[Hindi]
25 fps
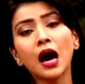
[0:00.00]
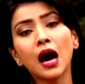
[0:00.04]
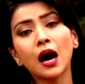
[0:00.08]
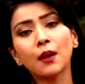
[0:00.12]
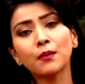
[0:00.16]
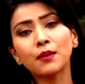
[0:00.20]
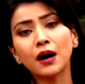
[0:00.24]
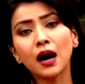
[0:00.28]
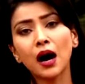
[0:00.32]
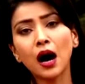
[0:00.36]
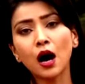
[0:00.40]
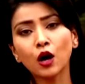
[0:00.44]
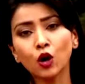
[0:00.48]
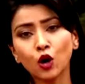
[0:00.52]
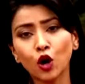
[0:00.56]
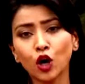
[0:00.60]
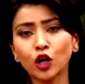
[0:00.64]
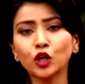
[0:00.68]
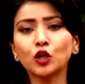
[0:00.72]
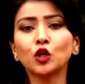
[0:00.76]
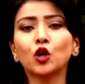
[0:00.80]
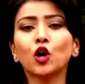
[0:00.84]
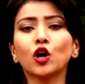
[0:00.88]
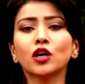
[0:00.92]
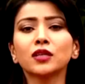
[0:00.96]
अब
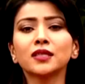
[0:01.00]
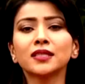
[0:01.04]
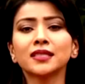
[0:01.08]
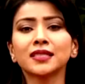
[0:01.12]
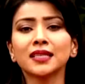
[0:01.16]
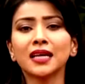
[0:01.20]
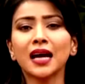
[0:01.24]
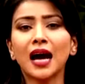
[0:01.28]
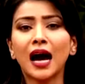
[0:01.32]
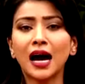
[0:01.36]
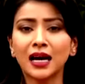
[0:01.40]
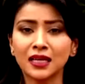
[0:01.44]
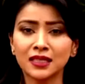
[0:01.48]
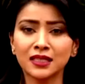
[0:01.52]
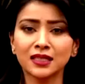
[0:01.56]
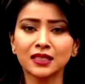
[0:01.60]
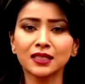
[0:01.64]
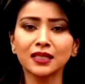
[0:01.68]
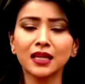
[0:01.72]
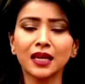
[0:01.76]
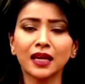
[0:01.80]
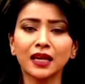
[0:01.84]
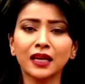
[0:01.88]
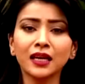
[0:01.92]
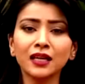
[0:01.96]
कौन कौन से
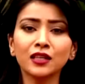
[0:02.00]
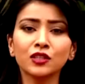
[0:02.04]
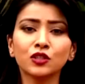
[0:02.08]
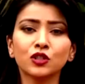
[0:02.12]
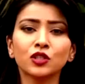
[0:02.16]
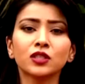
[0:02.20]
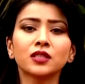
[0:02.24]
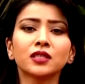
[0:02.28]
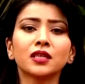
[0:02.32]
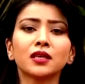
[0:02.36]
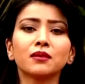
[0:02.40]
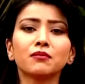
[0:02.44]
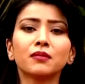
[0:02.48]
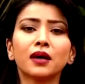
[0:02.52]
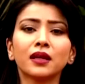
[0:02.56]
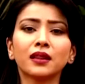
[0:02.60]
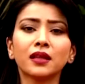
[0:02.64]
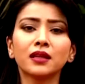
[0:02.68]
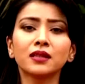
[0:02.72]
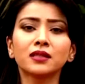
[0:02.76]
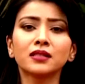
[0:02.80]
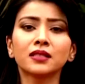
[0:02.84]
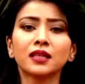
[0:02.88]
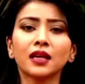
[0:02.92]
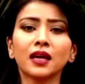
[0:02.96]
आसन हैं जिसकी
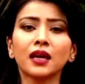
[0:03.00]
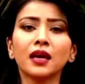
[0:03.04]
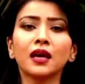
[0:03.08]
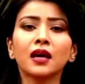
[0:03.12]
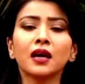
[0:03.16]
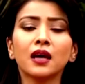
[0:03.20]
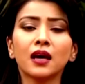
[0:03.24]
मदद से